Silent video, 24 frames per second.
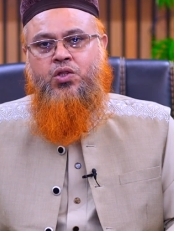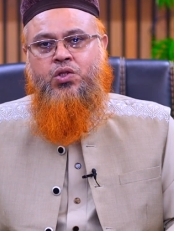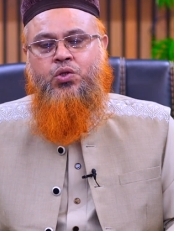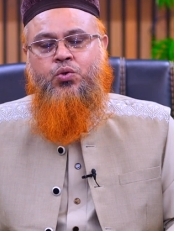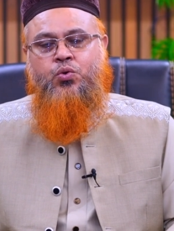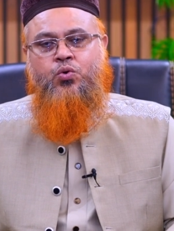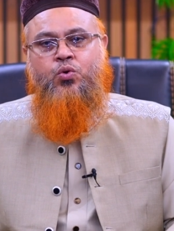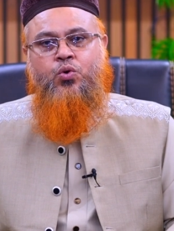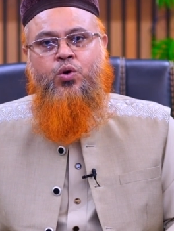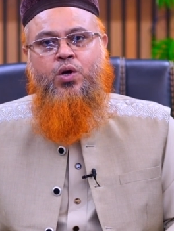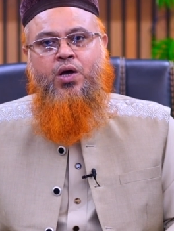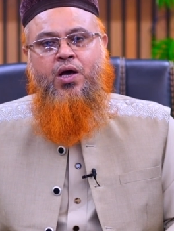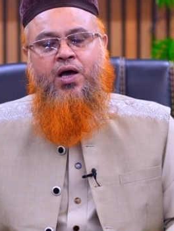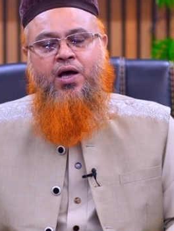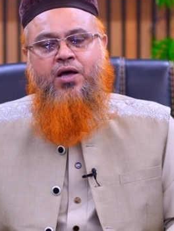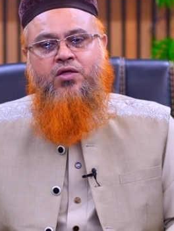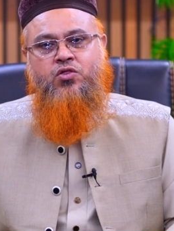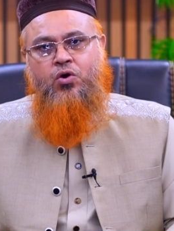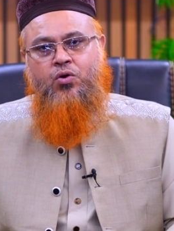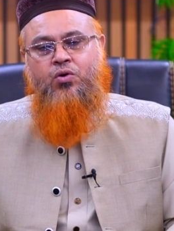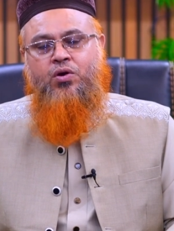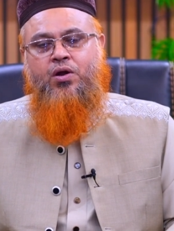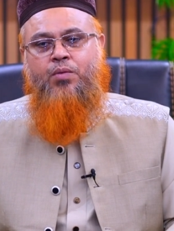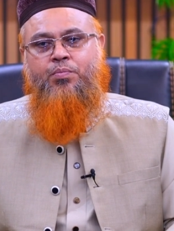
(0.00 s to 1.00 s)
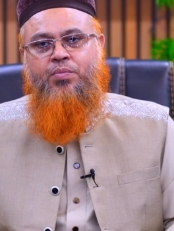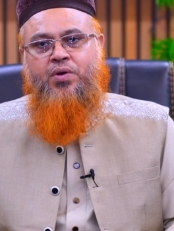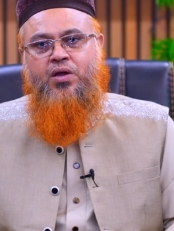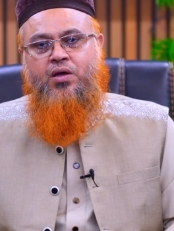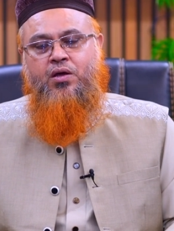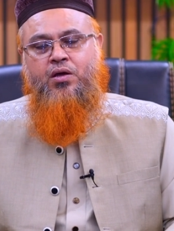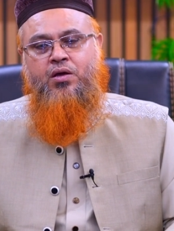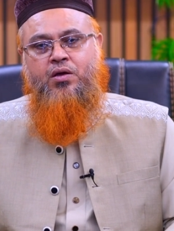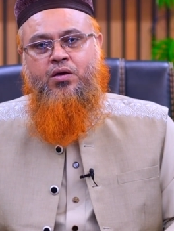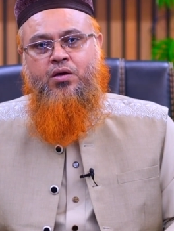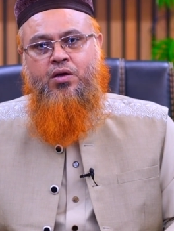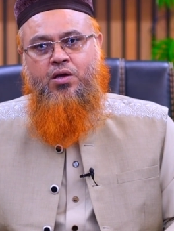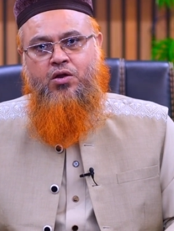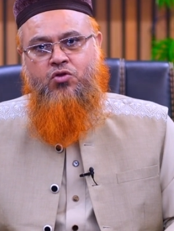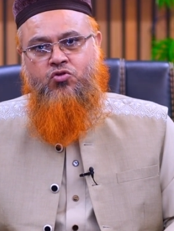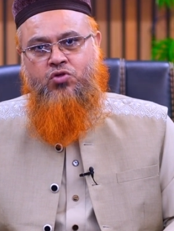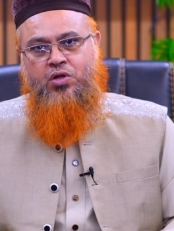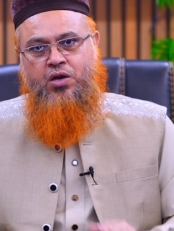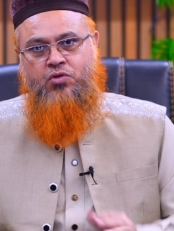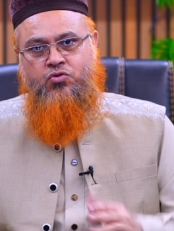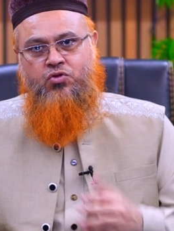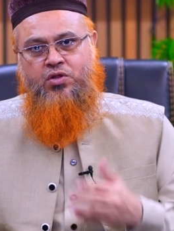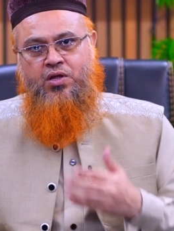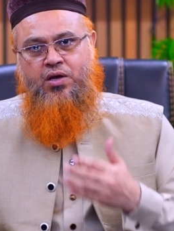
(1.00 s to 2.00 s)
তো যখন আপনি
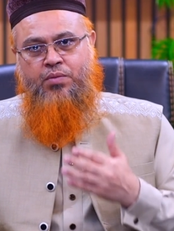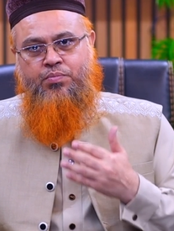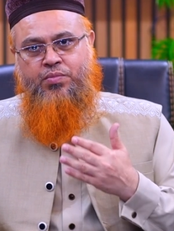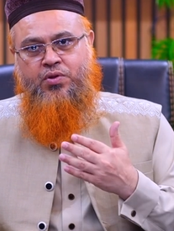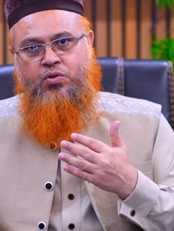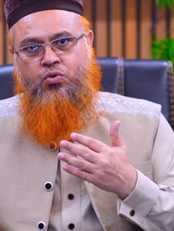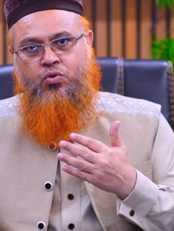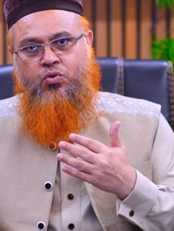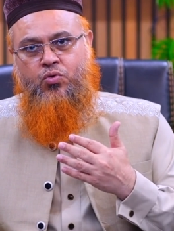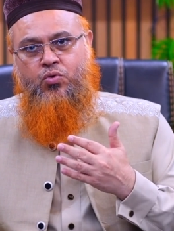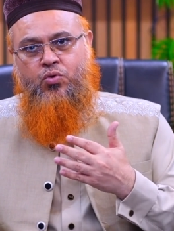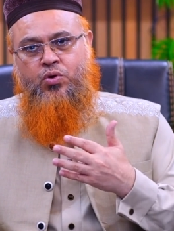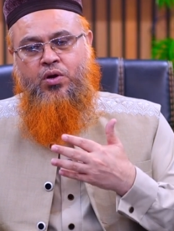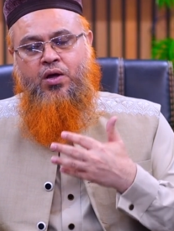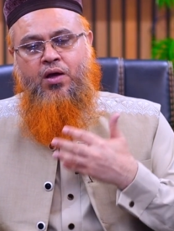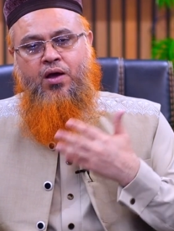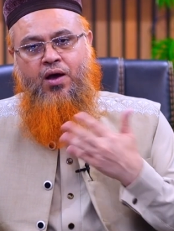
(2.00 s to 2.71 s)
ইনশাআল্লাহ যদি আপনি ধরুন